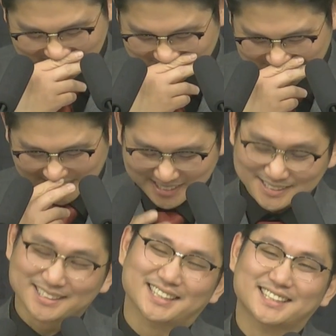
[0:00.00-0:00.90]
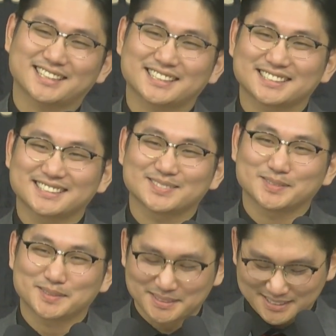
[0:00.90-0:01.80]
제가
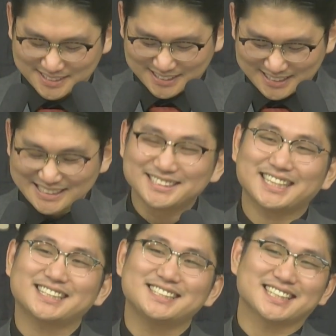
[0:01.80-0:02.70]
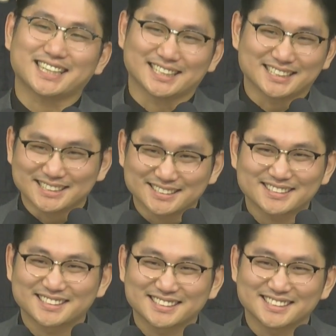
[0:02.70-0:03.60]
인사를 잘 안 해요.
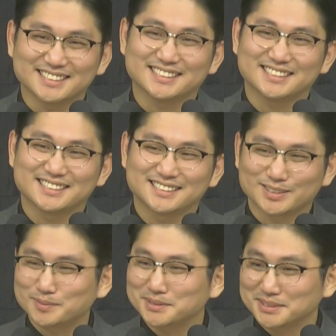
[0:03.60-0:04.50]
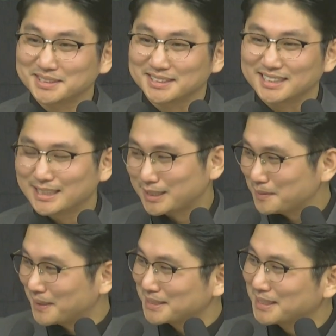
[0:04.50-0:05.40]
네. 그런 분들은 딱
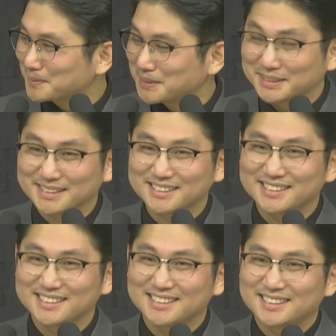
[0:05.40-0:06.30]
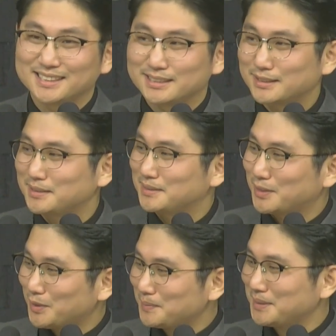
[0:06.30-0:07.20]
만나면 이게
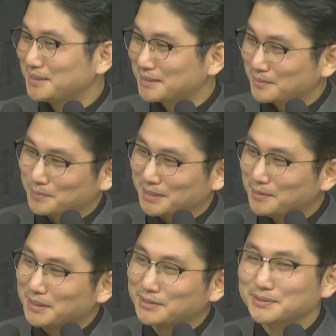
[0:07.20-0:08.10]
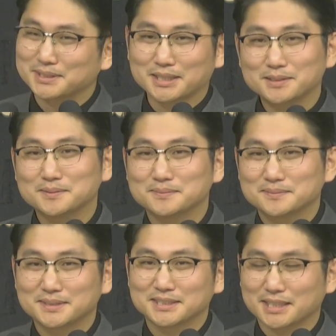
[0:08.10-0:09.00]
처음에 일반적으로
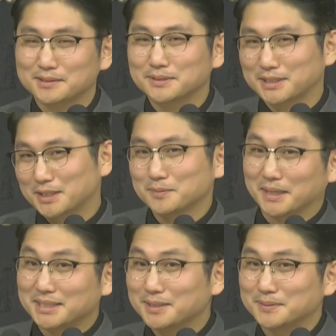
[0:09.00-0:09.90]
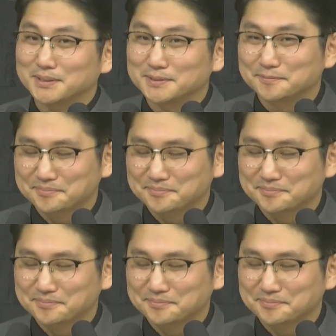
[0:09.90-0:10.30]
사람이 사람과 사람이 만나면